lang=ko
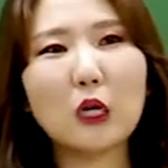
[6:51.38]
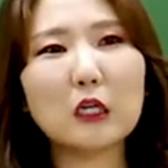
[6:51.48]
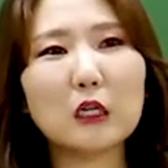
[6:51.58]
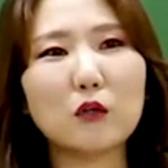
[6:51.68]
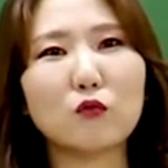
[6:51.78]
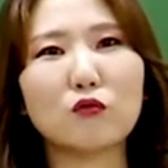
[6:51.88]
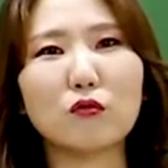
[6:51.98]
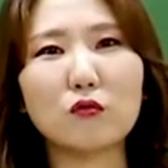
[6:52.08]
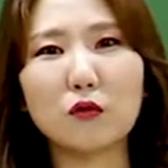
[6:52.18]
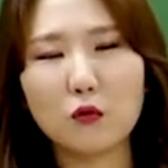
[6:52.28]
다닐 때도
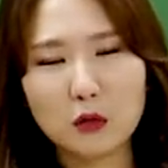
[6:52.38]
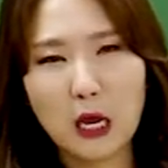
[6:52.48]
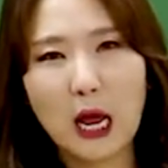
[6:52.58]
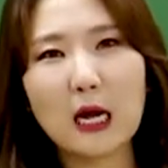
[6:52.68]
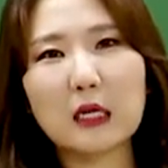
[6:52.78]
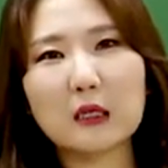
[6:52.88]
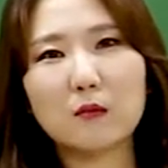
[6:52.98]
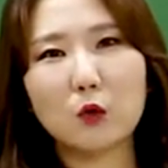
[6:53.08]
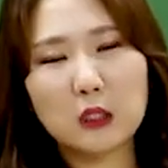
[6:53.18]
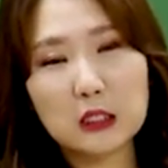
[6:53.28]
그렇고 여러분 대학이든
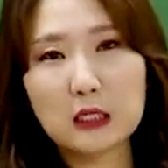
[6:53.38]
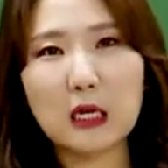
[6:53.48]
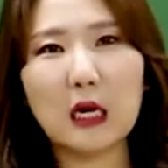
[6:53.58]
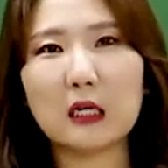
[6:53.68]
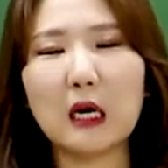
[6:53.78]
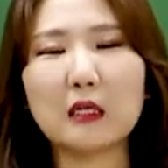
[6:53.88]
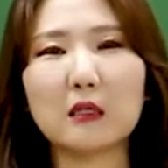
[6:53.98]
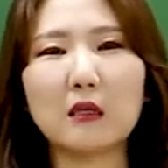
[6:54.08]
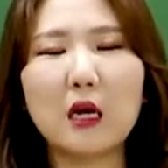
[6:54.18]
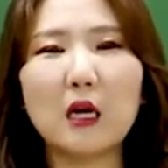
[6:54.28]
뭐 직장 생활을
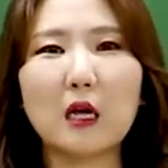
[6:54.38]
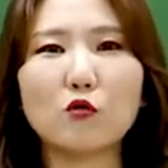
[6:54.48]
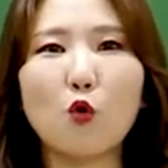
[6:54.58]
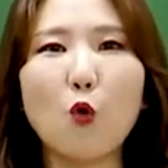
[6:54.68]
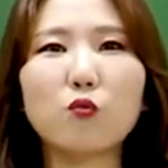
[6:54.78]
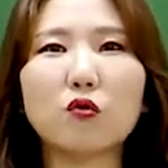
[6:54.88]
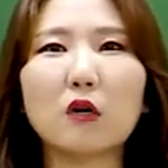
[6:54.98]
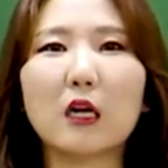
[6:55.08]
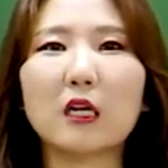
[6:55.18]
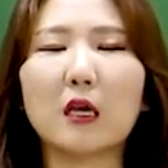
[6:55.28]
하든 계속
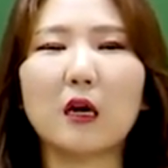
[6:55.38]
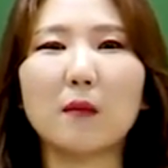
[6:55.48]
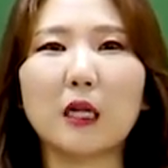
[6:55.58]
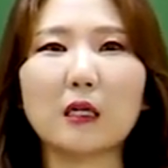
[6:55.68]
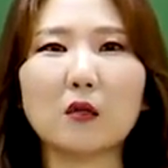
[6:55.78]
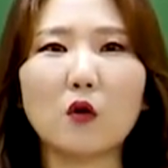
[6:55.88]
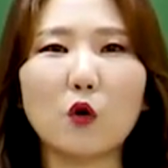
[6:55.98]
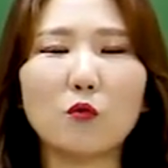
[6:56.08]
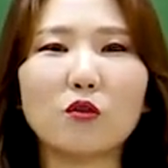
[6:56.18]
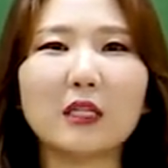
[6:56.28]
공부를 할 기회가 많아서
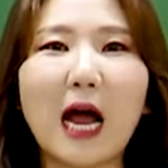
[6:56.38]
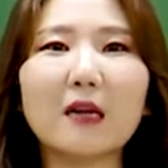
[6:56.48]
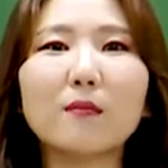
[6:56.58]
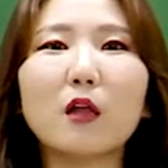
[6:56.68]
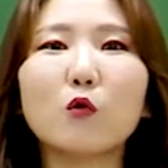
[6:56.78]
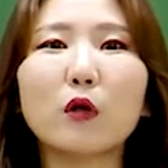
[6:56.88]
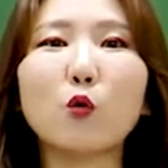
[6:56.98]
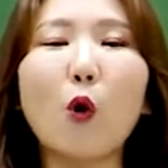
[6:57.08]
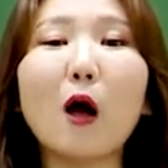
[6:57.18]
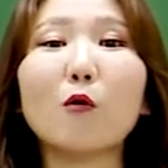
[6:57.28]
여러분들 나름대로의
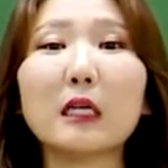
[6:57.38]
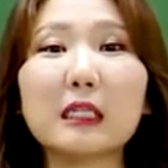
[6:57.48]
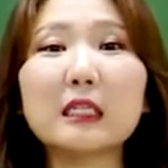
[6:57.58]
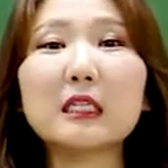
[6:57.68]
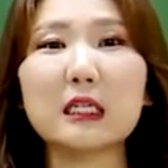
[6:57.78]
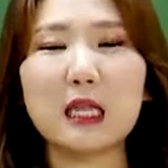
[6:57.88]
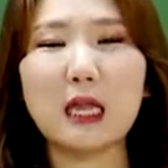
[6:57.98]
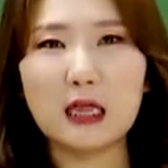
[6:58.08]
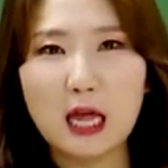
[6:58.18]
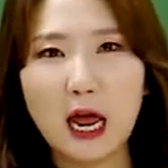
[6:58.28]
노하우가 있으실
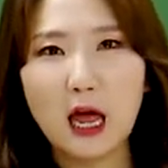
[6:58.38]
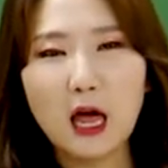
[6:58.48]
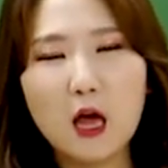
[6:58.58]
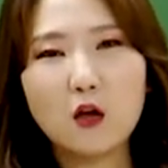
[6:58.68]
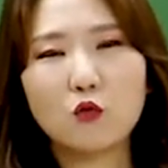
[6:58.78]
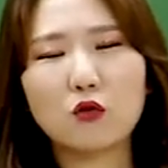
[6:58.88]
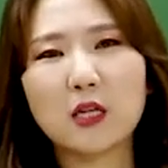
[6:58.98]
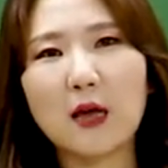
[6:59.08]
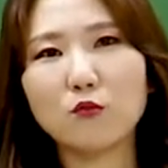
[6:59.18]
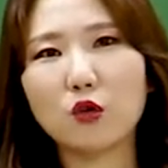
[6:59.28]
텐데, 우리
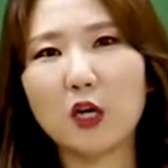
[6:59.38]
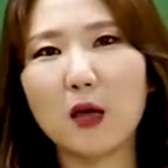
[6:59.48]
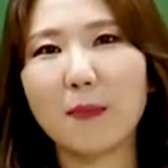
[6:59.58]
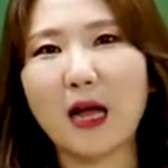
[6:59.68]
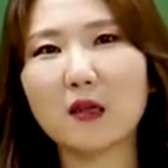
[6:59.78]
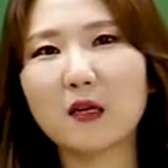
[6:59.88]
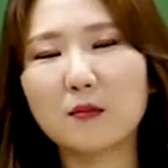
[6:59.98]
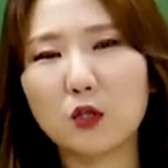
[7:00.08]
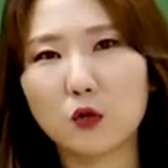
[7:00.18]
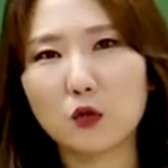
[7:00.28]

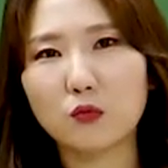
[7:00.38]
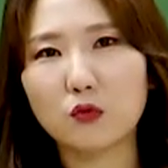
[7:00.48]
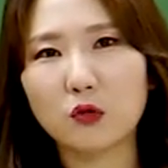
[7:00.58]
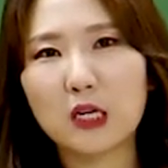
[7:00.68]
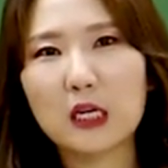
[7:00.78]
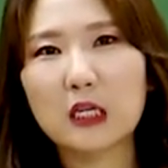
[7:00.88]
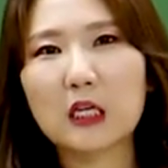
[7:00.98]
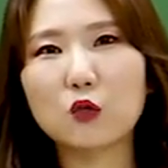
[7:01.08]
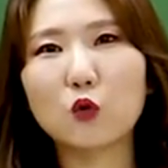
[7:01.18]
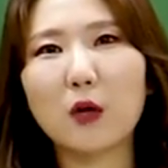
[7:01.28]
세무회계만큼은 여러분
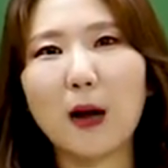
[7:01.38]
기존의